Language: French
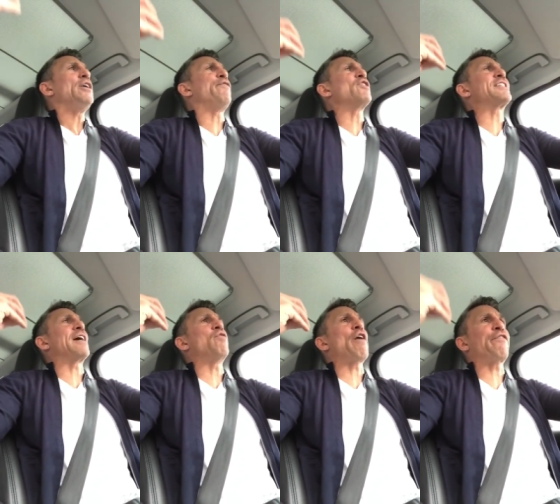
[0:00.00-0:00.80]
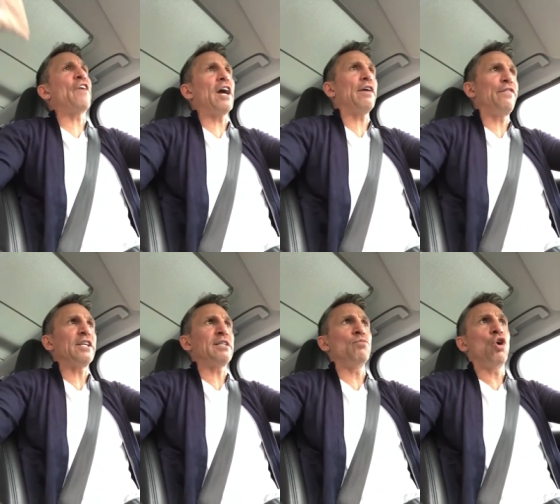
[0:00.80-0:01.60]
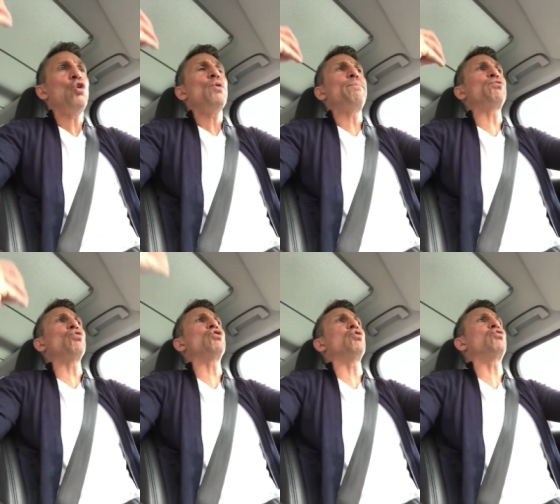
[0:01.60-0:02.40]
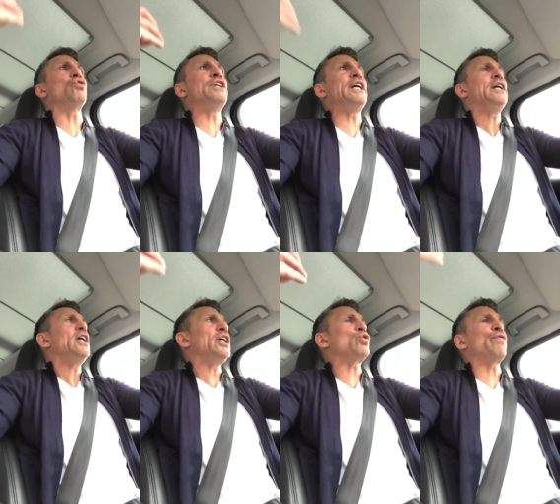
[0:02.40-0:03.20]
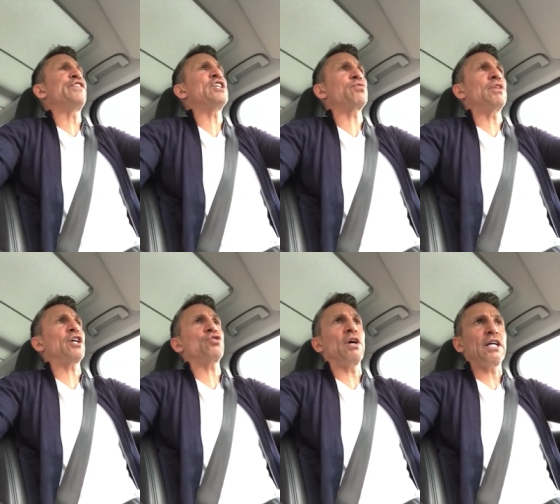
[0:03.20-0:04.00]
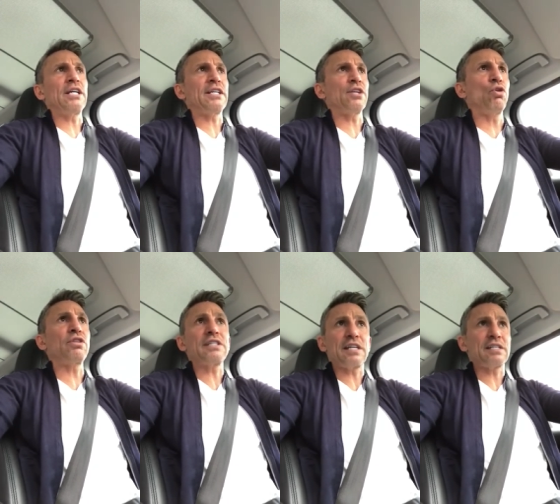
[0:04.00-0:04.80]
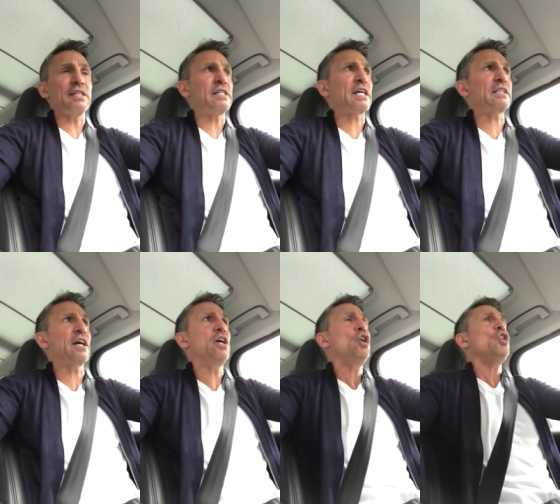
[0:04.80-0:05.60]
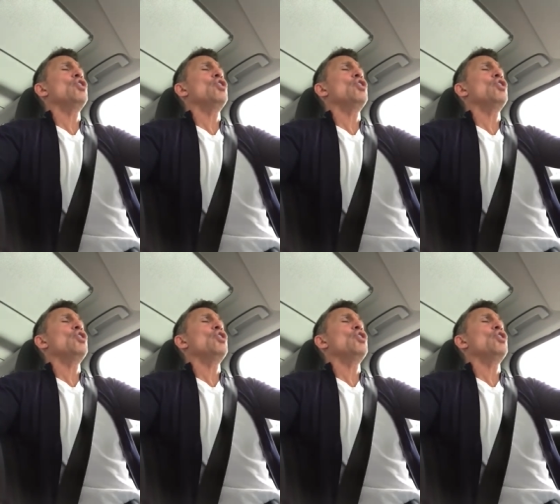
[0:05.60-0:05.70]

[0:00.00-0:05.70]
Il faut savoir faire effectivement plutôt que de donner et confier son argent à quelqu'un d'autre. Ça c'est certain.